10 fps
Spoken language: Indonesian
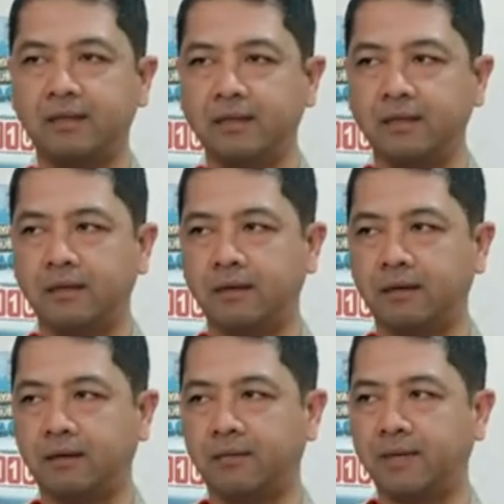harus
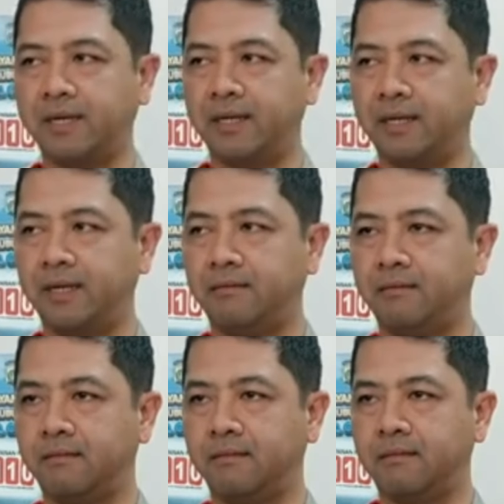dirawat intensif dan
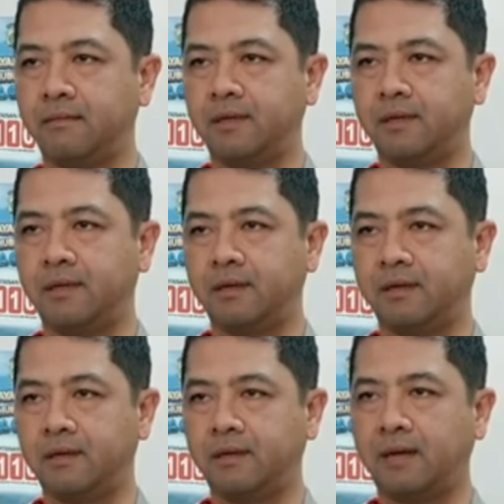meninggal dunia
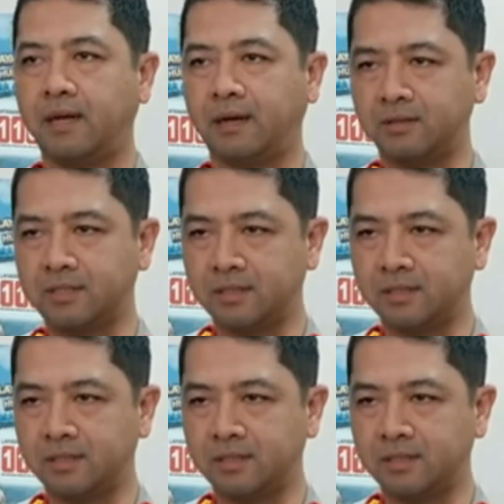pada akhirnya,